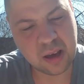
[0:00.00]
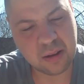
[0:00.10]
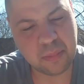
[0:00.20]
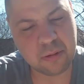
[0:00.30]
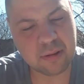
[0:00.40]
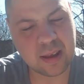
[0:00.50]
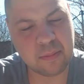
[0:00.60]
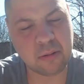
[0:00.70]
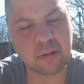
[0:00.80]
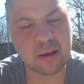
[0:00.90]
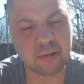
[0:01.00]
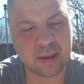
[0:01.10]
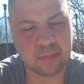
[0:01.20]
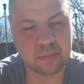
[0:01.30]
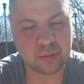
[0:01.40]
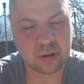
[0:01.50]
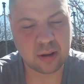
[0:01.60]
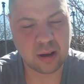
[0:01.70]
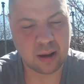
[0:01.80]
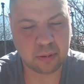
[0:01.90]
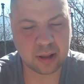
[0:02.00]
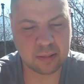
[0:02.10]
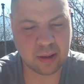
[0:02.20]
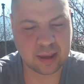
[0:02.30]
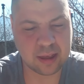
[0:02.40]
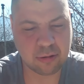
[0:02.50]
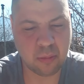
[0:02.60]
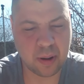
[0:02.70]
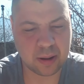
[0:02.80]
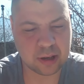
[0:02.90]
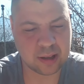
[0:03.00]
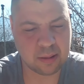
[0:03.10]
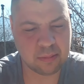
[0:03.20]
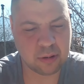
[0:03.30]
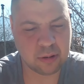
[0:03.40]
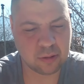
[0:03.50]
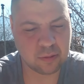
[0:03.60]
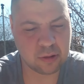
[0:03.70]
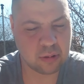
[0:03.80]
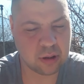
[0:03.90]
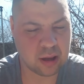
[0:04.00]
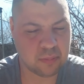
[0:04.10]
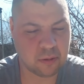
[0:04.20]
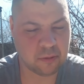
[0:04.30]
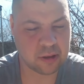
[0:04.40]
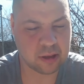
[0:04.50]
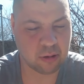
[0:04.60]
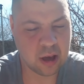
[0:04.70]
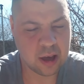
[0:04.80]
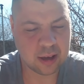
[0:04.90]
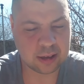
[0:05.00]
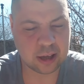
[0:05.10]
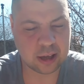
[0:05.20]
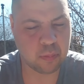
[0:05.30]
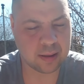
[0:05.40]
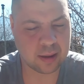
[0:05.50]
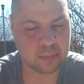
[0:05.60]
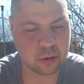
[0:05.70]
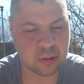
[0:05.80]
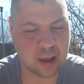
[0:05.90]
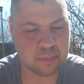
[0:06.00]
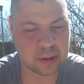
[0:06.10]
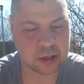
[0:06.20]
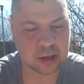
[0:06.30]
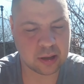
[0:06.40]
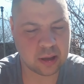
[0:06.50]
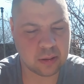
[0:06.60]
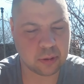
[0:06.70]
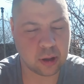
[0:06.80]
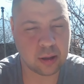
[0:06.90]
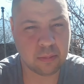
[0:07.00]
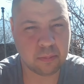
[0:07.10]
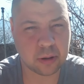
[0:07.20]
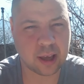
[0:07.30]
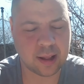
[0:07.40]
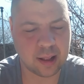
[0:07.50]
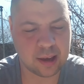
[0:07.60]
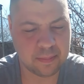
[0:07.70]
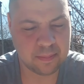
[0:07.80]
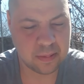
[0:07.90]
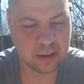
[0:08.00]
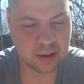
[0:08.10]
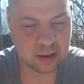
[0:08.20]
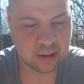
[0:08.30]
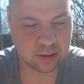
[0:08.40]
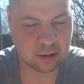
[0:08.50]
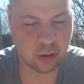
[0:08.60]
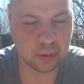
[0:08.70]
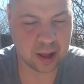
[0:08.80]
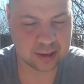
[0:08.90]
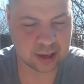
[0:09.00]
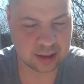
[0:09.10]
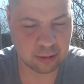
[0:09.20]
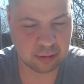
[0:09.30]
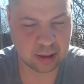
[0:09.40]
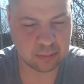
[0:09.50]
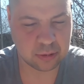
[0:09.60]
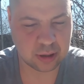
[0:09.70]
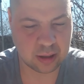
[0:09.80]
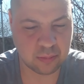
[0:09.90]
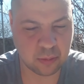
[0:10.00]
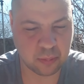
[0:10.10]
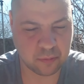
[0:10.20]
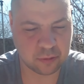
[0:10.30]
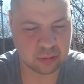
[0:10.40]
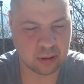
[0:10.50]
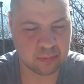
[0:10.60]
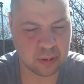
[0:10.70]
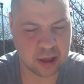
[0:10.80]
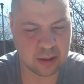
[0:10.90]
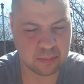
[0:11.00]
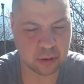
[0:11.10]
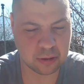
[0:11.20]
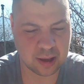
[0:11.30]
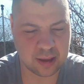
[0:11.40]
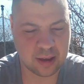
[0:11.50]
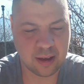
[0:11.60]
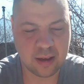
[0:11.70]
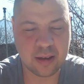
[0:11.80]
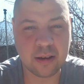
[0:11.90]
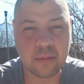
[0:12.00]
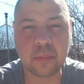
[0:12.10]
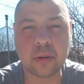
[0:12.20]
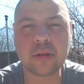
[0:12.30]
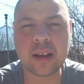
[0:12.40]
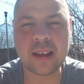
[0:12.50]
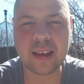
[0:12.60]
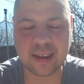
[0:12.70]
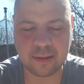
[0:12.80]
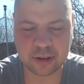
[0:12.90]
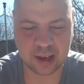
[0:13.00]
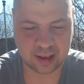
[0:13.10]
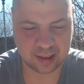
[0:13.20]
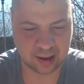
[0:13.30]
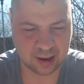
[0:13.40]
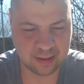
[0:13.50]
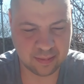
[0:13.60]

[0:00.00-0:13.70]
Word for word: był ze mną Eusebiusz, a potem jakiś chłopak przed nami odwrócił się i powiedział – Kiełbasa, pióre, pieczeń i budyń. Podaj dalej. Super! krzyknął Eusebiusz, kiedy mu powtórzyłem. Będzie budyń. Budyń jest zawsze ekstra.